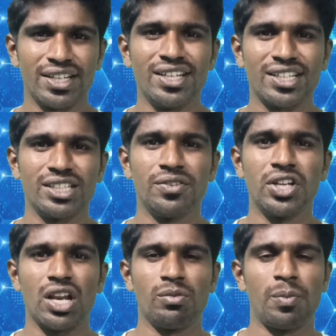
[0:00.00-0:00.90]
இன்றைக்கி இந்த
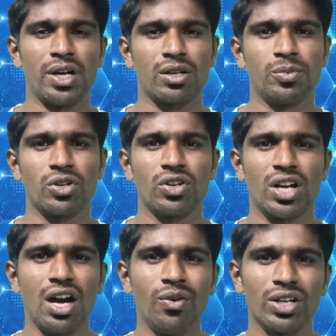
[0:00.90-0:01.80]
வீடியோ நம்ம பார்க்க போகிறோம்
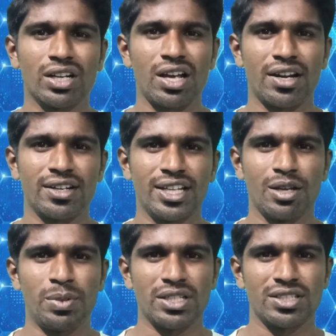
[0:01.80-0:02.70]
நான் உங்கள் கிளாரட்
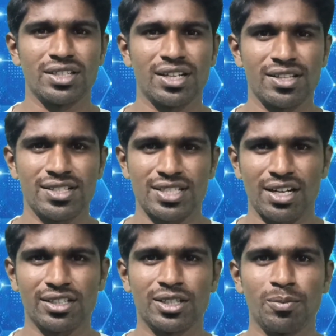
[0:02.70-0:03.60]
நீங்கள் பார்த்துட்டு இருக்கிறது
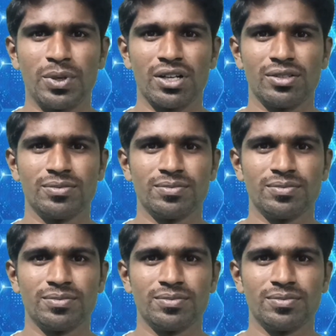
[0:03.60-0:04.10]
சரக்கு கப்பல்